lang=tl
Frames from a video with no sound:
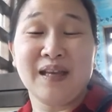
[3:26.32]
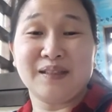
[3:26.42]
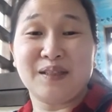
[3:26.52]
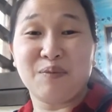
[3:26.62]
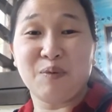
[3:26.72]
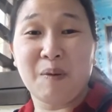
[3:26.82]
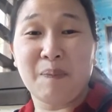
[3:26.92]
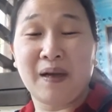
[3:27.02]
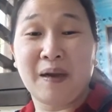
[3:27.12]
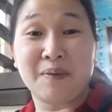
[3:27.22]
di ba ba
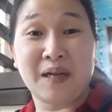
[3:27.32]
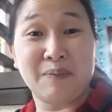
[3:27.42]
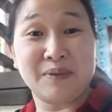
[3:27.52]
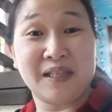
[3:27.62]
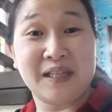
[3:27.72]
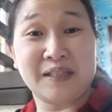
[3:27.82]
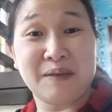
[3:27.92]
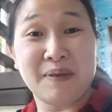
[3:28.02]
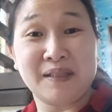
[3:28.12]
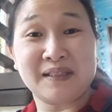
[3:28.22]
pagka marami silang
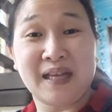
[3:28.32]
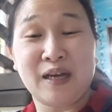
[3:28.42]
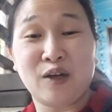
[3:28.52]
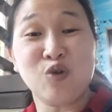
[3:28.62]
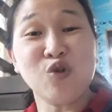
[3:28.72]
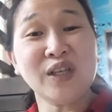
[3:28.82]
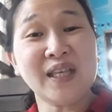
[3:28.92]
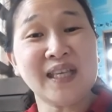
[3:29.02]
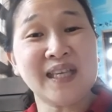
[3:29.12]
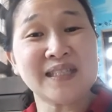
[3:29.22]
nabentang
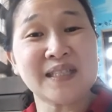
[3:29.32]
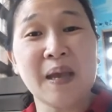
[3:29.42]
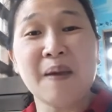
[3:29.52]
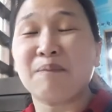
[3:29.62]
cookies,